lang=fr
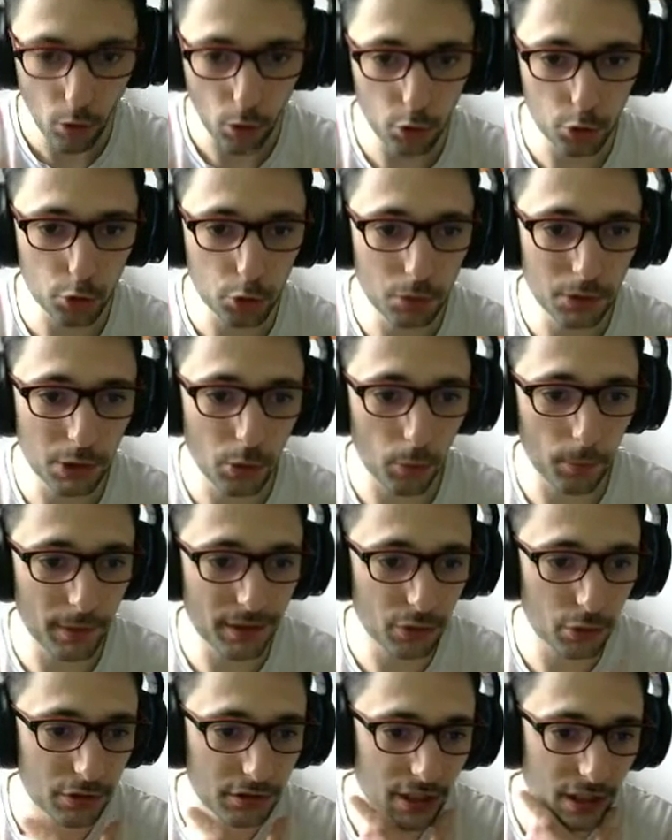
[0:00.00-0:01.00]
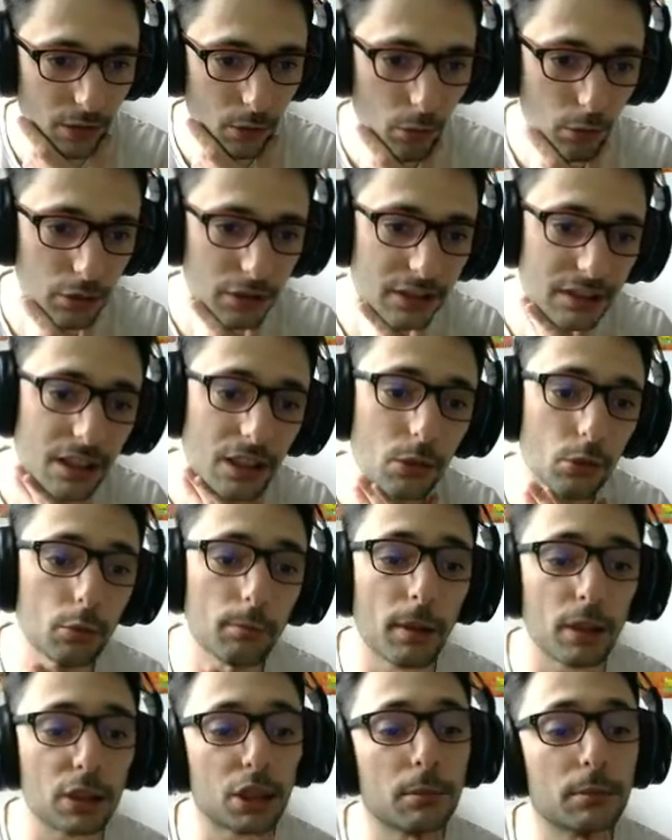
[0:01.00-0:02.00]
Ensuite on passe au Sano. Sano
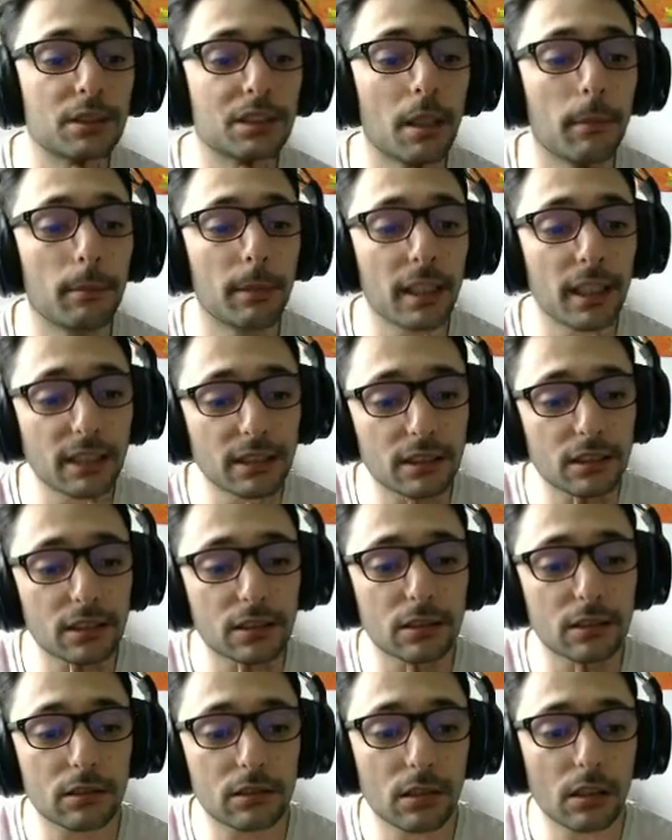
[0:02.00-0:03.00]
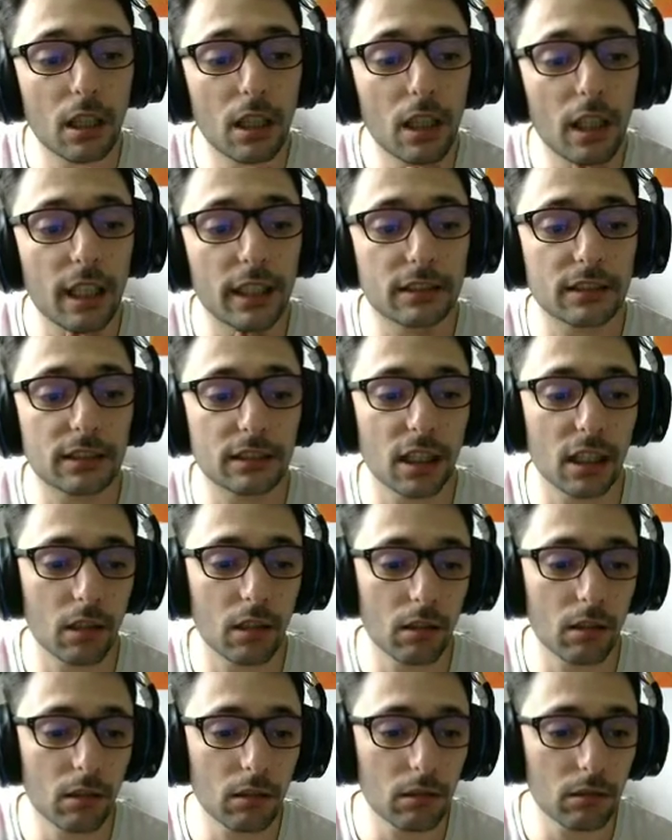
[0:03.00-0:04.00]
bah, j'ai mis sa passe.
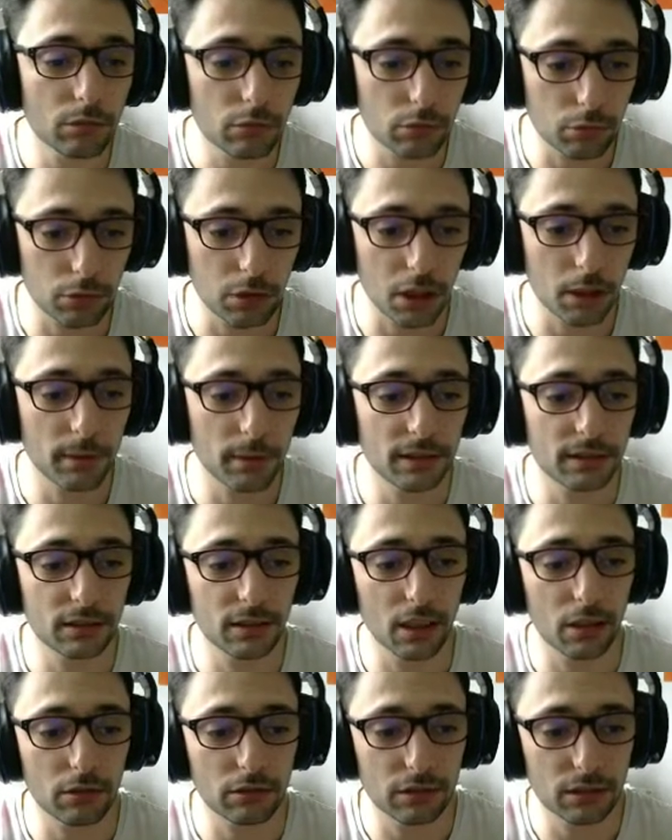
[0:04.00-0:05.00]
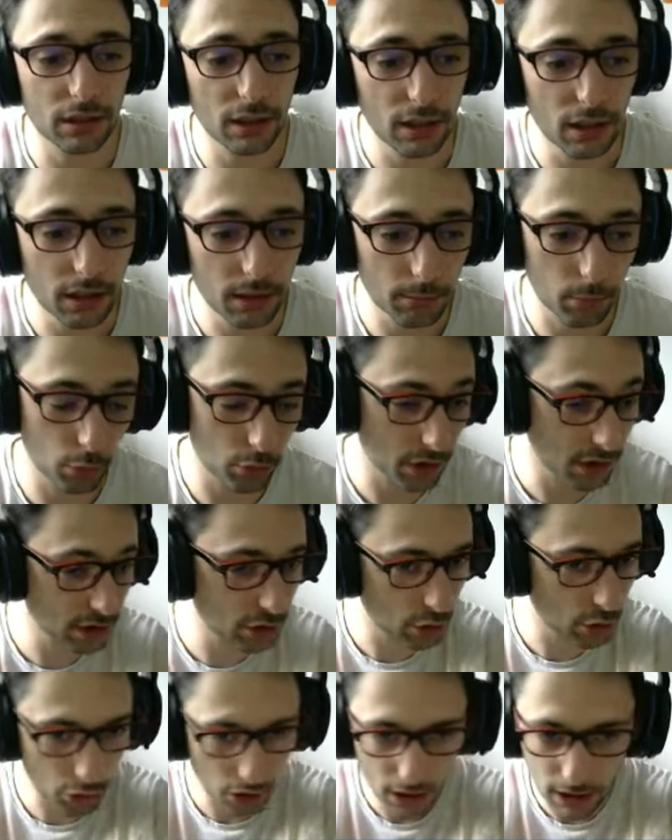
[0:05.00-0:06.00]
S50, son dribble S55. Bon là je
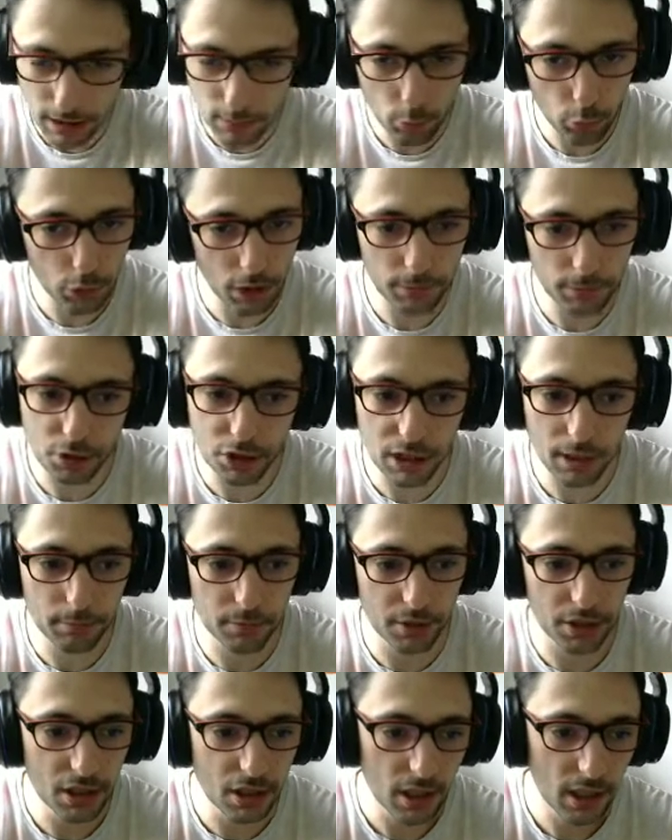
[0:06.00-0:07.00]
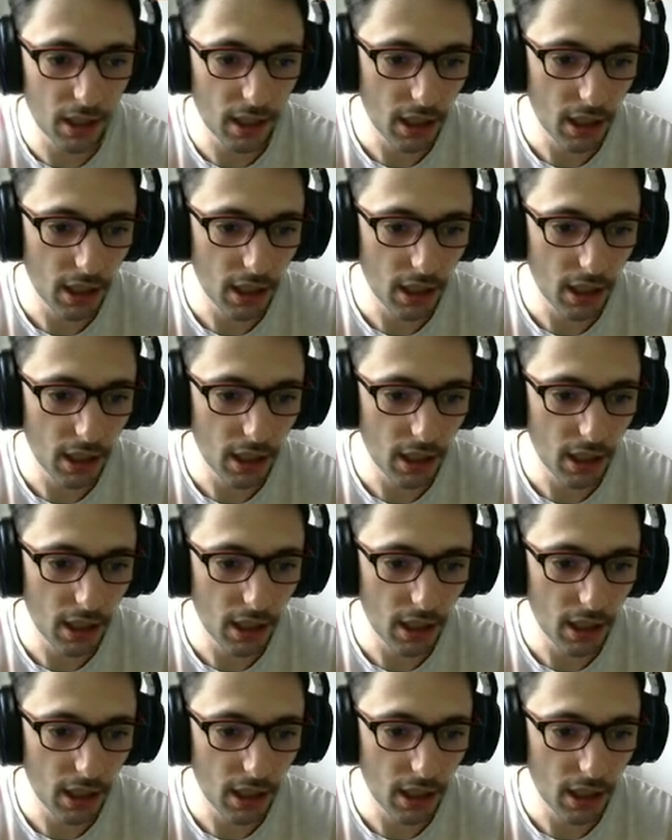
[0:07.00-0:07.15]
suis en train de les monter petit à petit.